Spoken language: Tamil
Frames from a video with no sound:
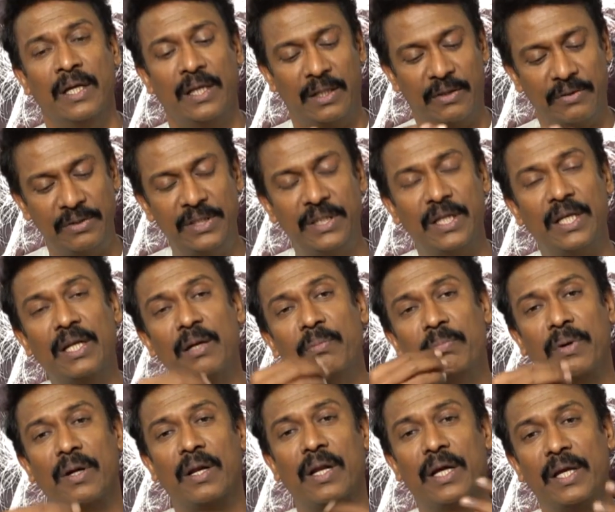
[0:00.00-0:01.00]
இதை வச்சு என்ன
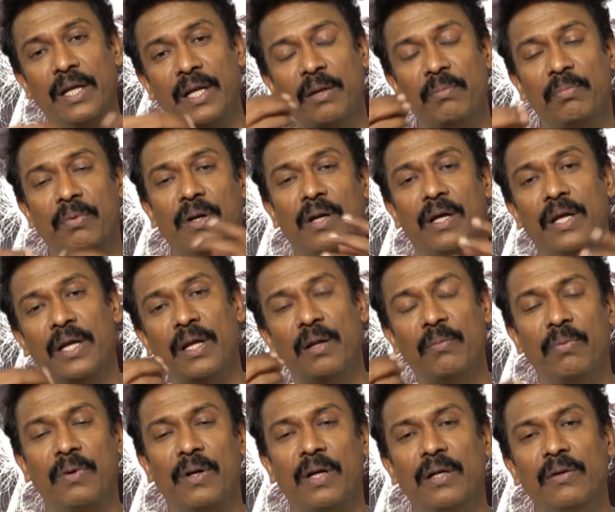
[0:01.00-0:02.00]
பண்ணலாம் என்ன பண்ணலாம் என்ன
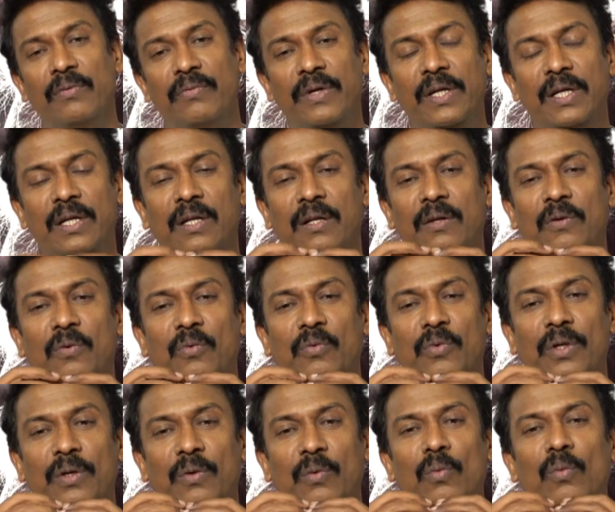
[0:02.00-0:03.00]
பண்ணலான்னு வீட்டில்
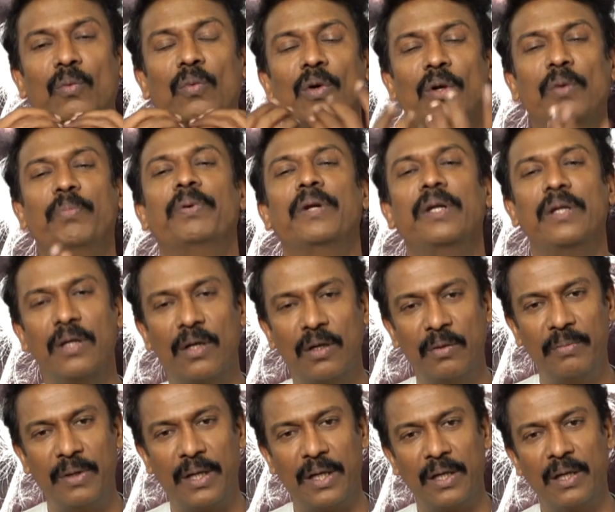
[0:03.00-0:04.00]
இருக்கக்கூடிய ஒவ்வொரு
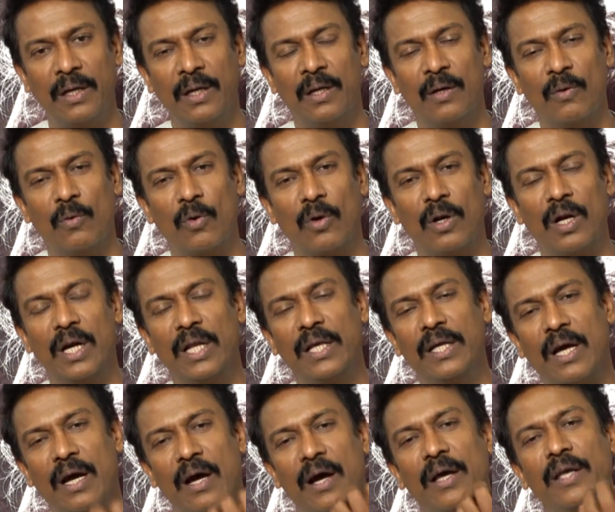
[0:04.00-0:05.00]
பெண்களுமே ஒரு
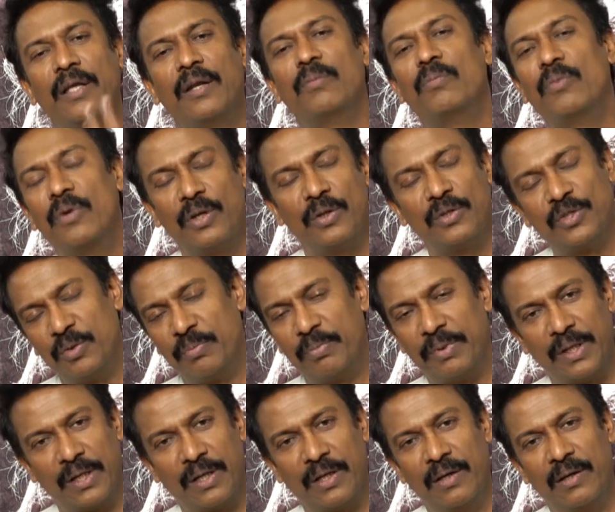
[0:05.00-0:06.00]
நாளைக்கு ஆயிரம் முறை
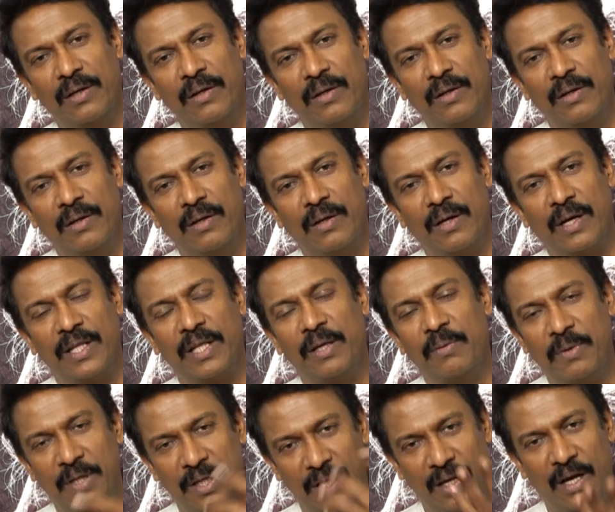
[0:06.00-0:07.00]
யோசிப்பீங்க அதே
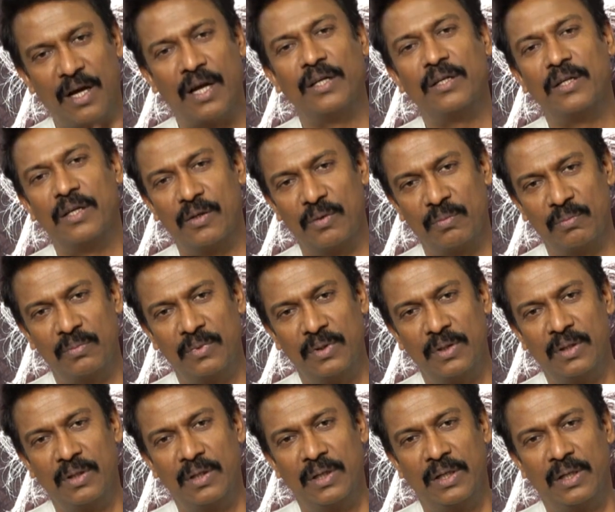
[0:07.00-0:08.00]
மாதிரி தான் ஆண்களும்
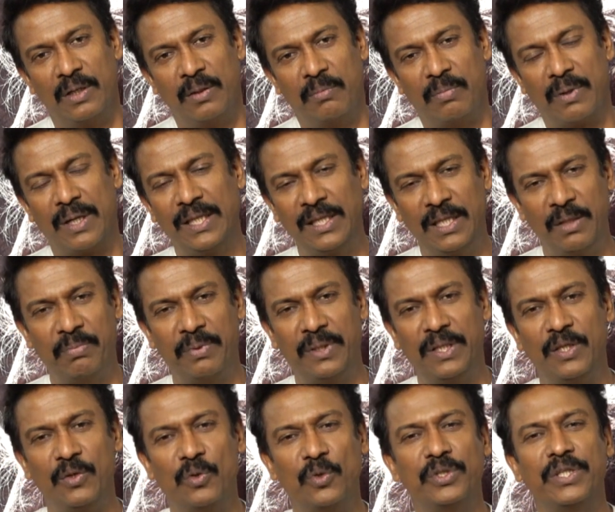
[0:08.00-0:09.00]
பணத்தை
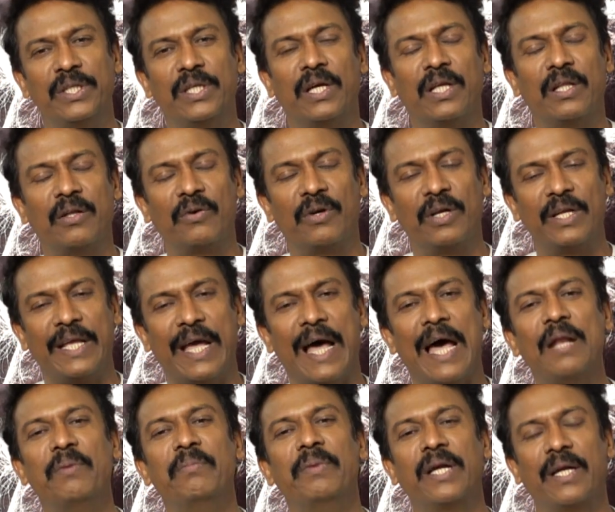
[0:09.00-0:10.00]
பற்றி யோசிக்காதவர்கள்
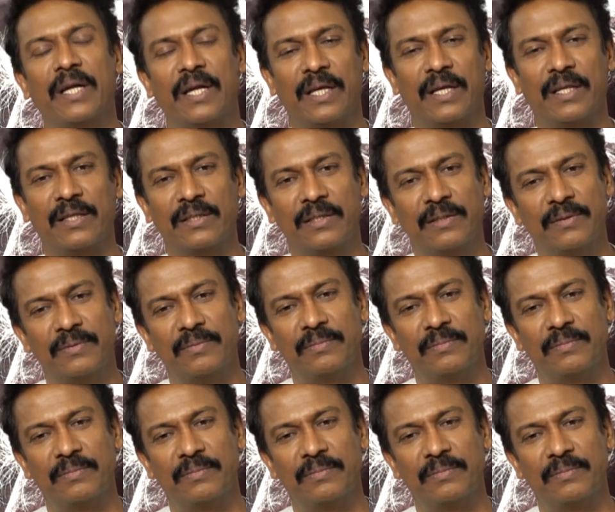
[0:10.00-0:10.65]
யாருமே கிடையாது